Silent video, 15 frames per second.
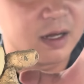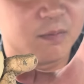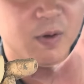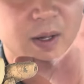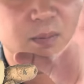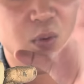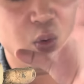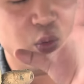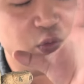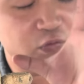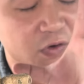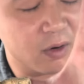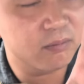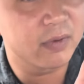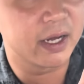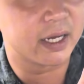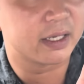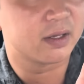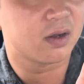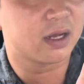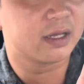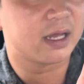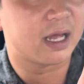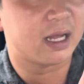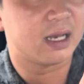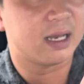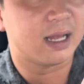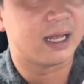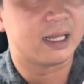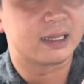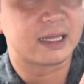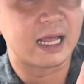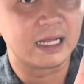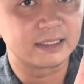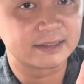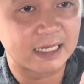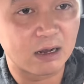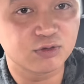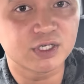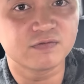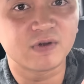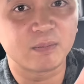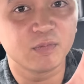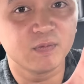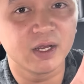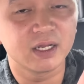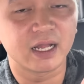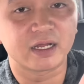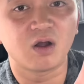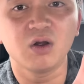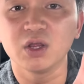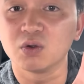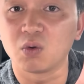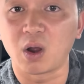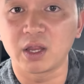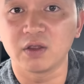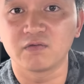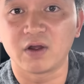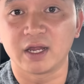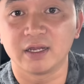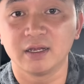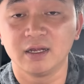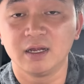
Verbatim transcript: BB muốn phân biệt cho cả nhà là tại sao sản phẩm BB lại có hiệu quả như vậy